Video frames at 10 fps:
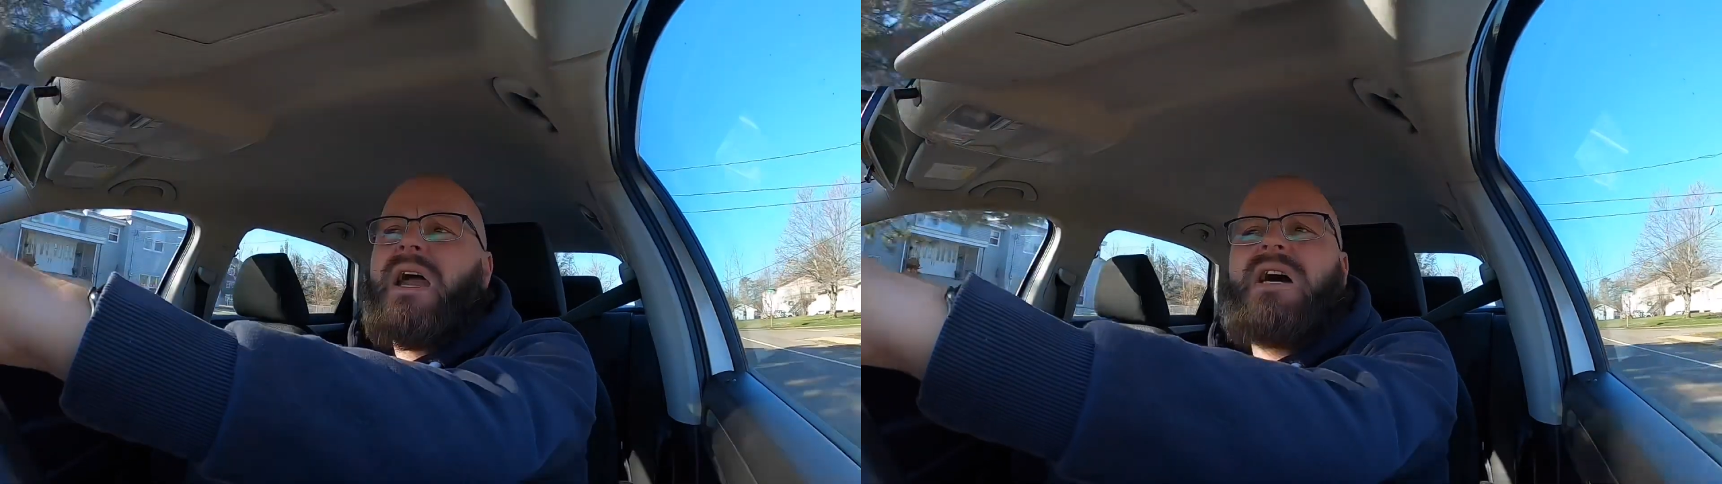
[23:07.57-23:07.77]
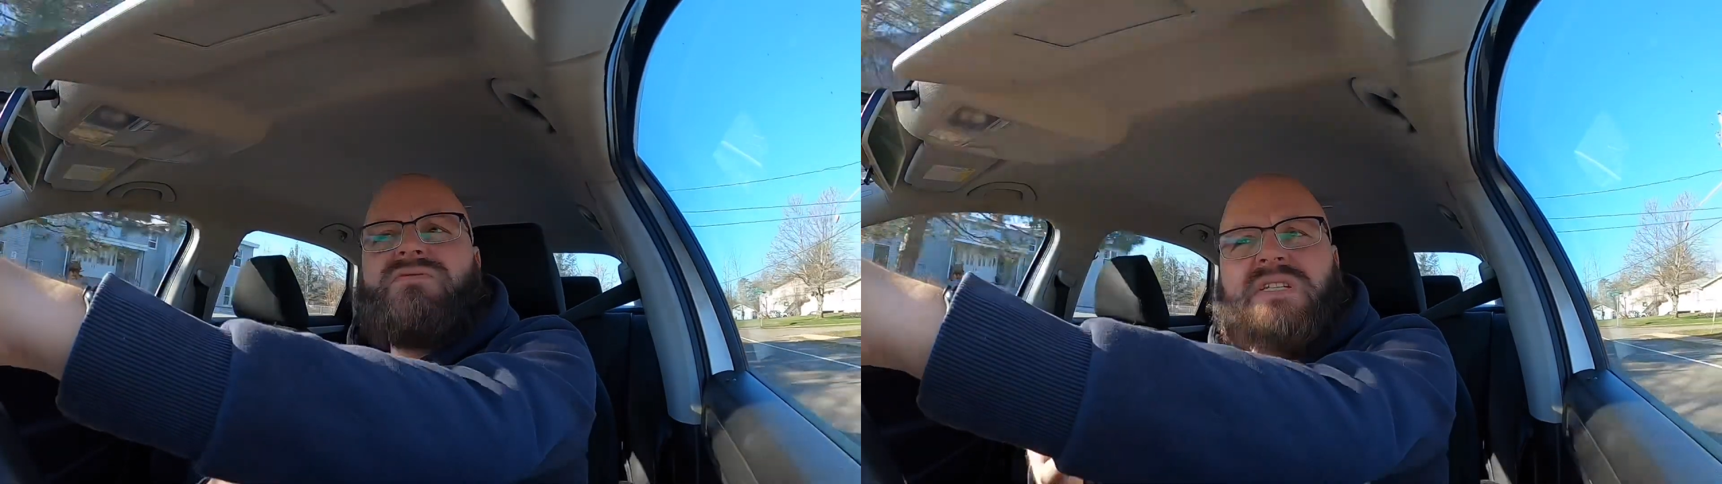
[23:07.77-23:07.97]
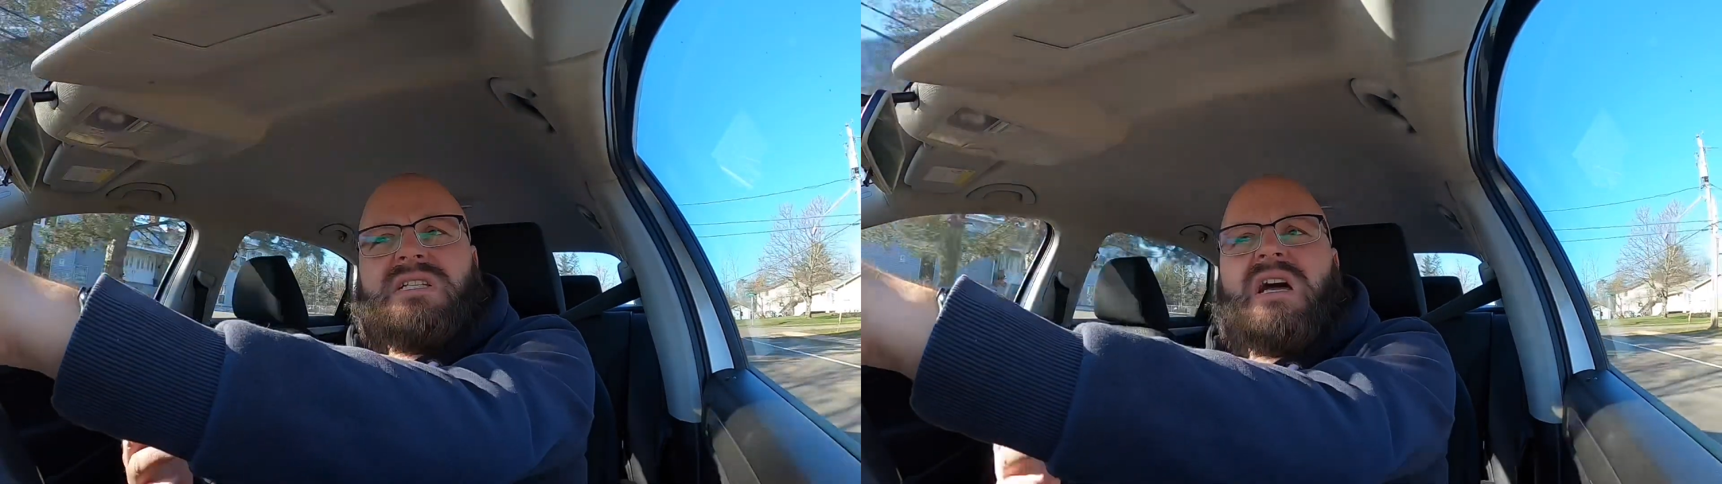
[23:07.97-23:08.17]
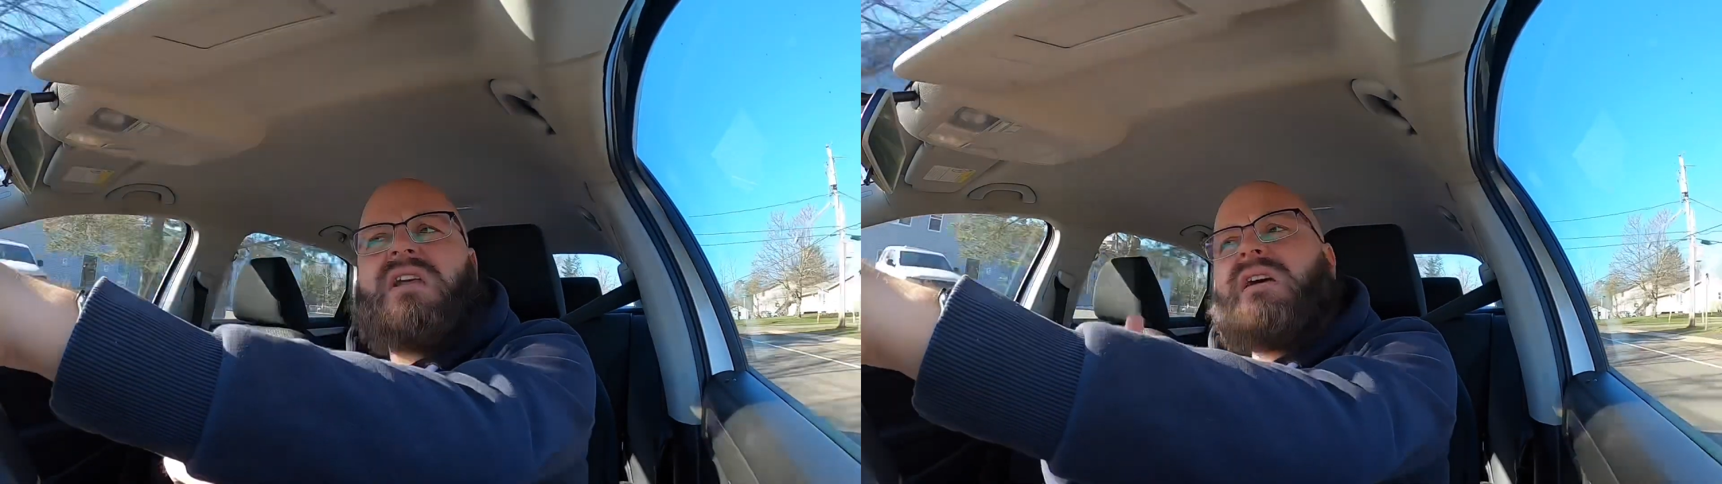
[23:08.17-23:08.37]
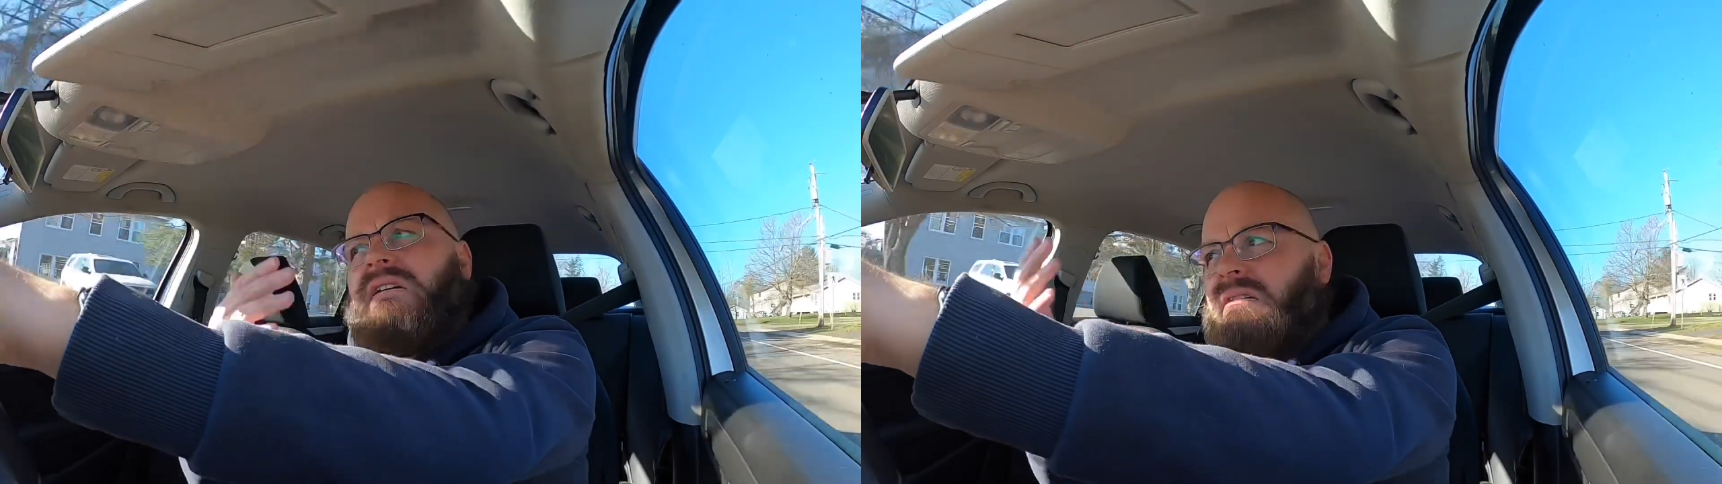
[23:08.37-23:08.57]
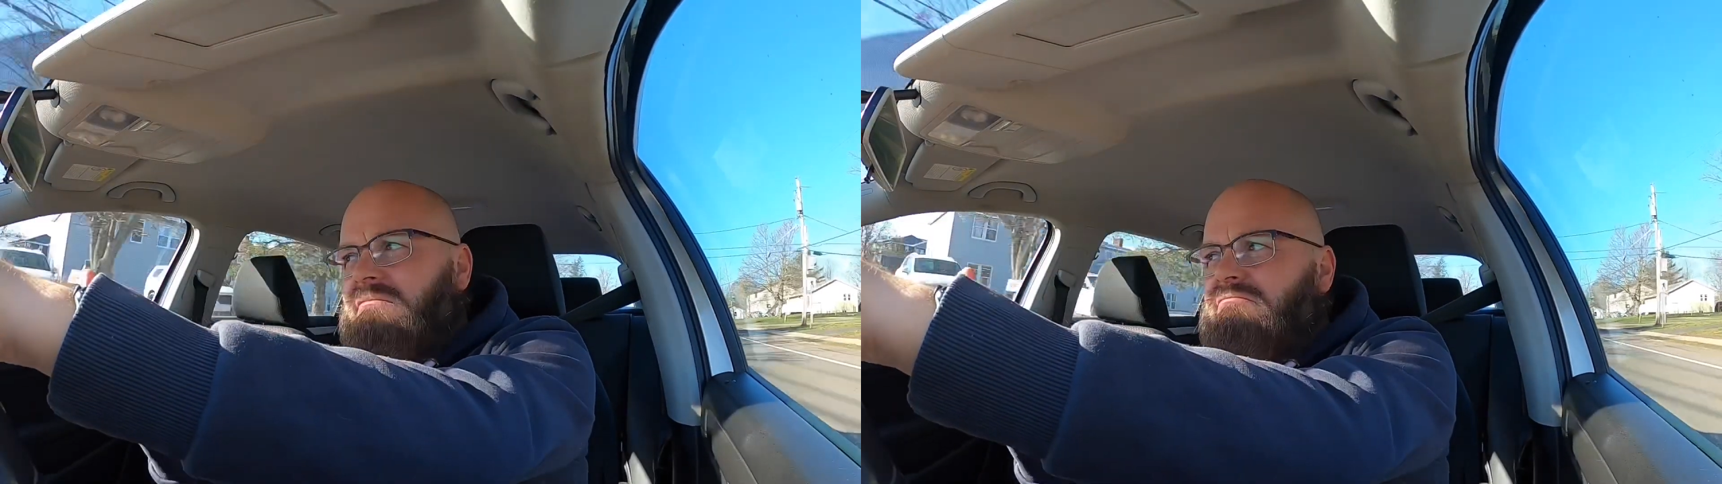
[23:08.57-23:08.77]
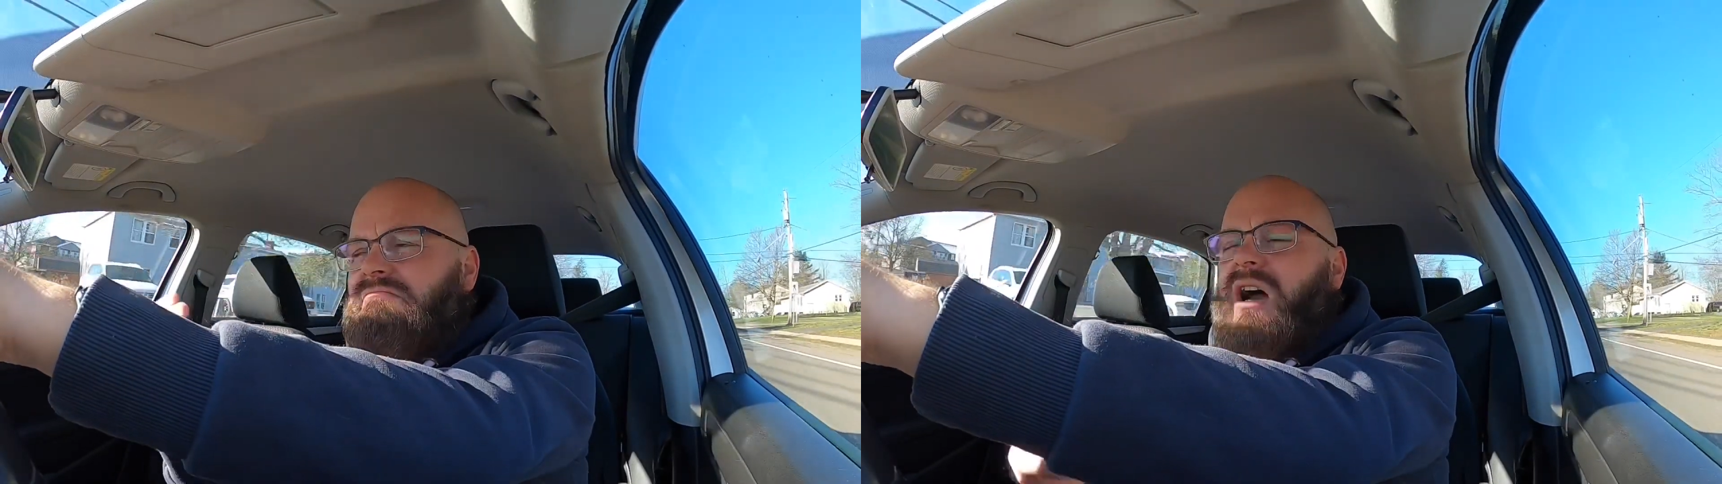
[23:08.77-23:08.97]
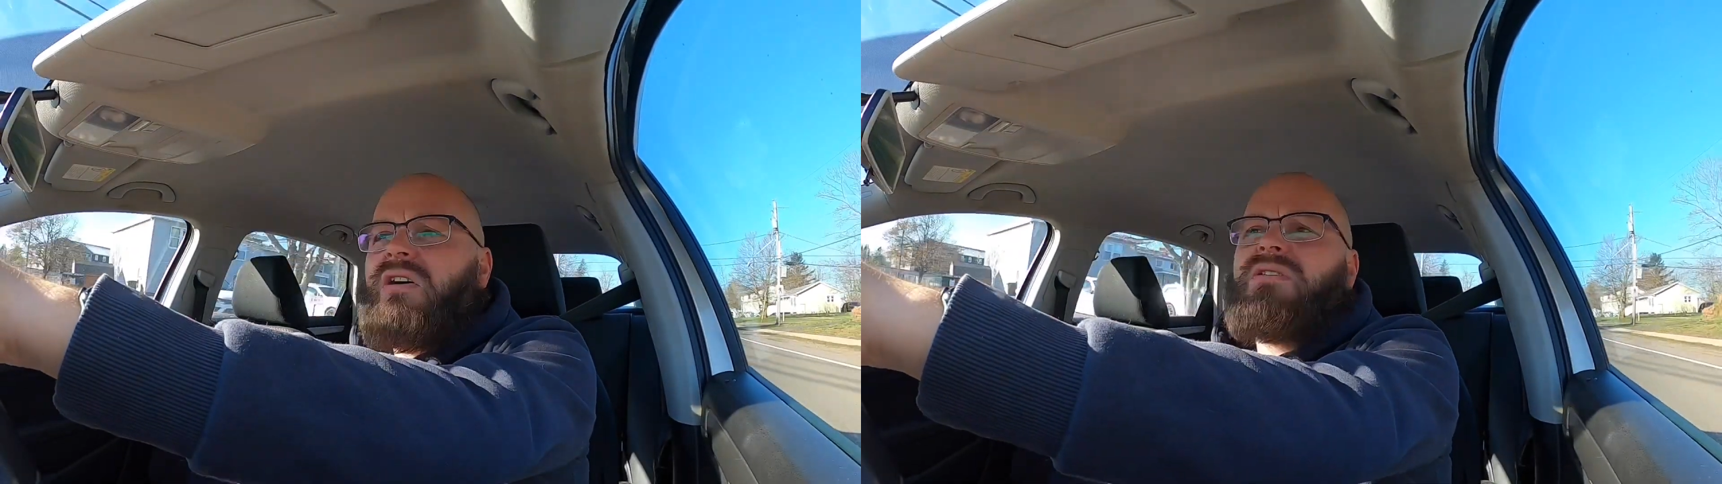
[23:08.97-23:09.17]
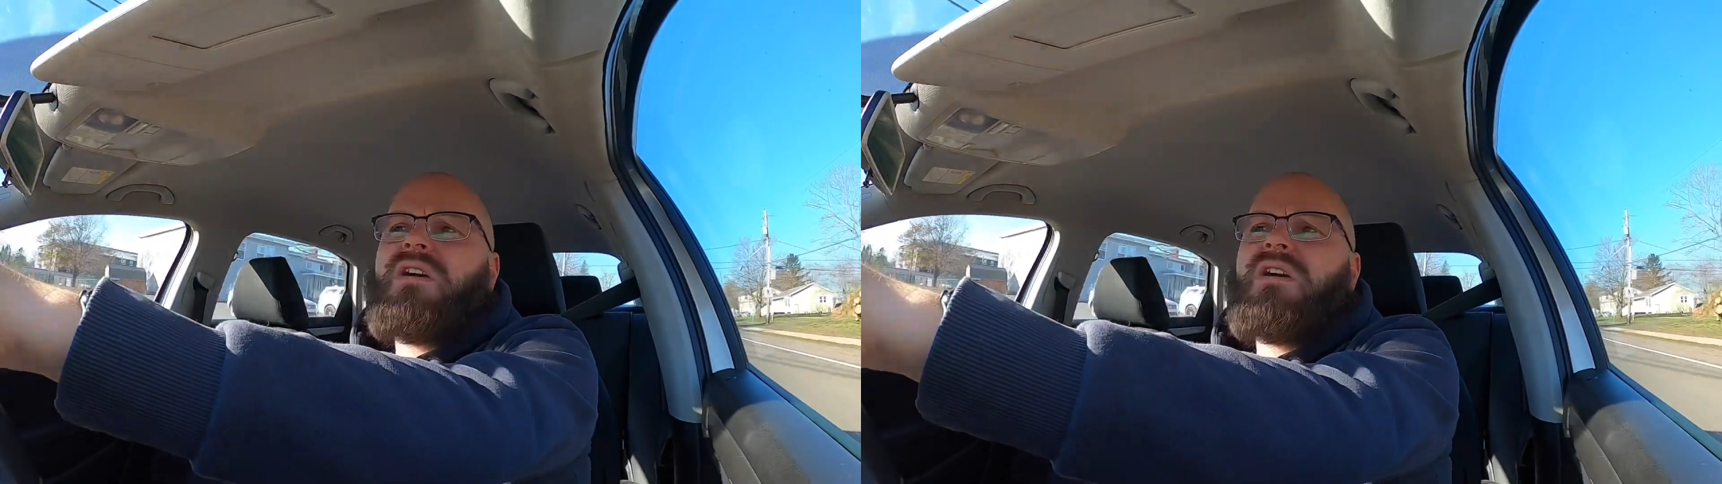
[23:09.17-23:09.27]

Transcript: Also wie gesagt, Auto